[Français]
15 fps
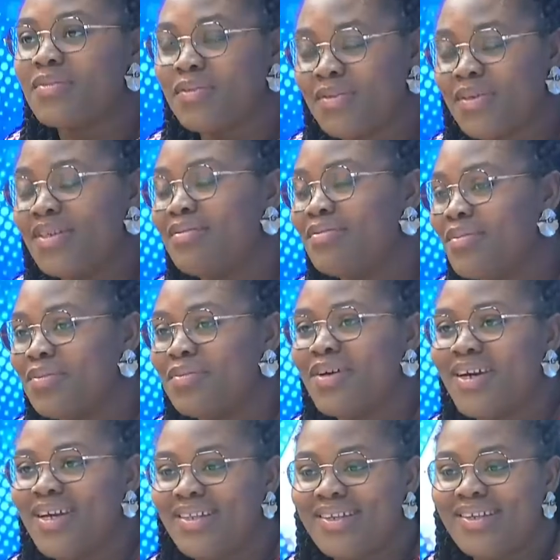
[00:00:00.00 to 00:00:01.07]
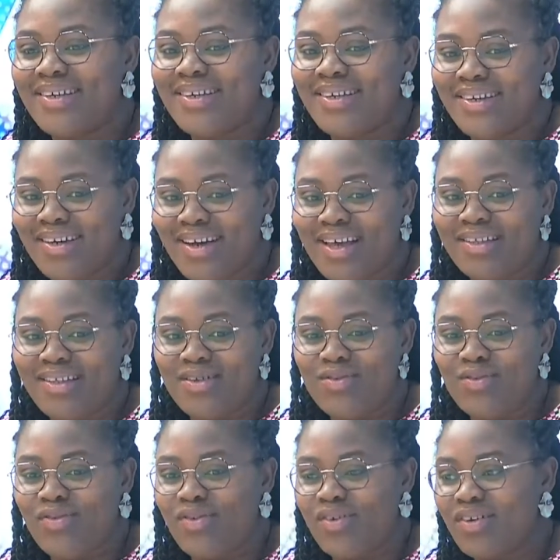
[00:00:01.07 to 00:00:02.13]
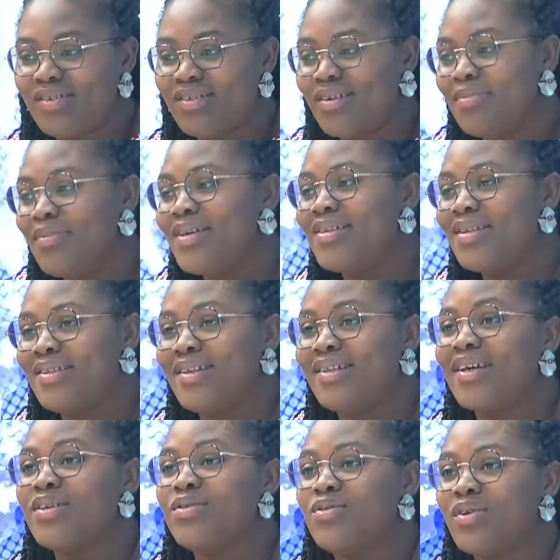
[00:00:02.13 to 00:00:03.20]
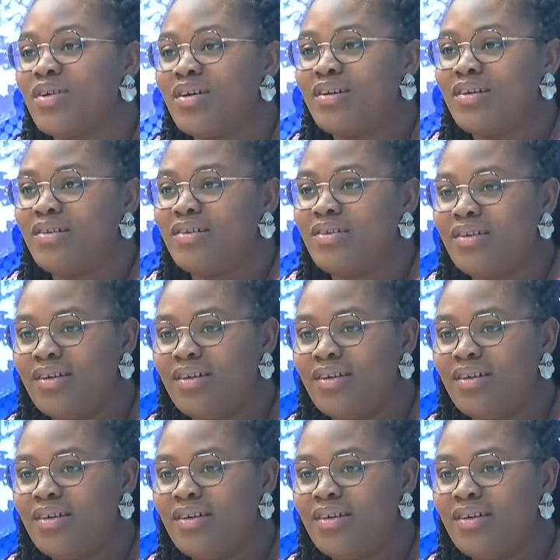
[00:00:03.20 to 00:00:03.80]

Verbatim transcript: Oui, maman a été, euh, a été souffrante, hein, mais c'était très dur. Hein.